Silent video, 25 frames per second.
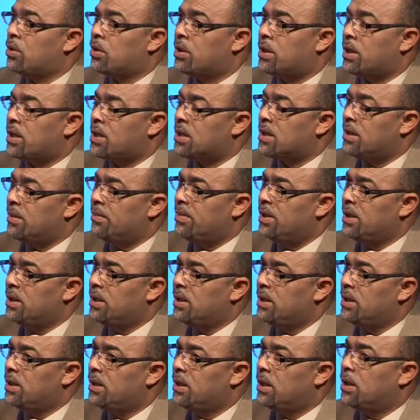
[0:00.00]
أخرى
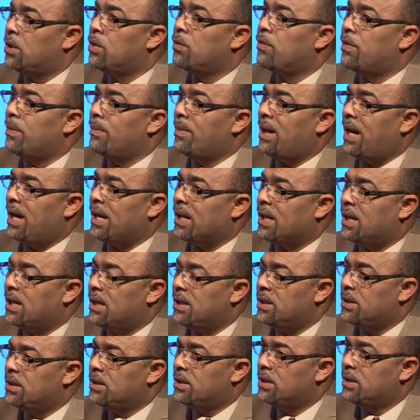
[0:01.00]
للتبني أنه فما
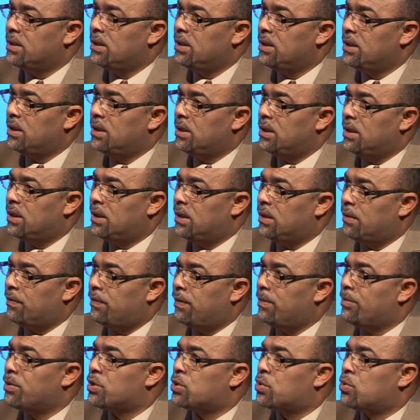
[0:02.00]
عائلات
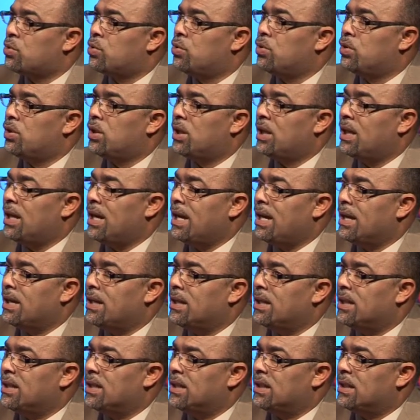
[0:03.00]
فما شكون
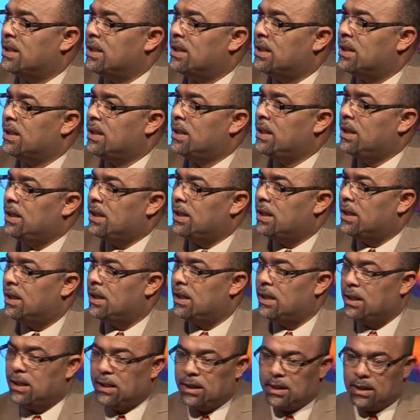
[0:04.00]
الآن آه،
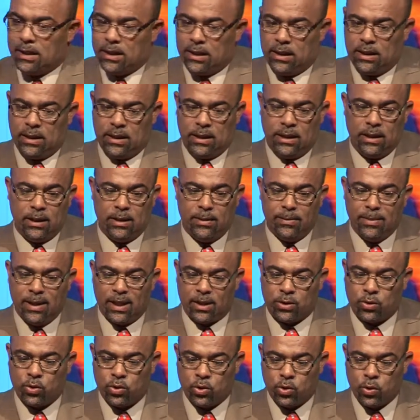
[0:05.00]
اللي
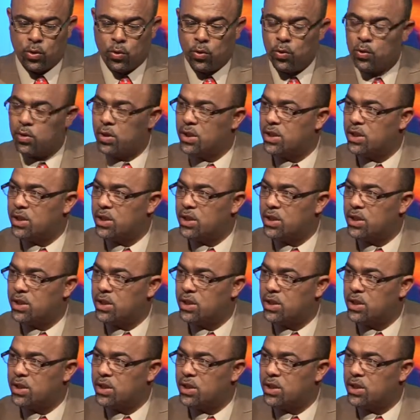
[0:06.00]
يمارسوا الشذوذ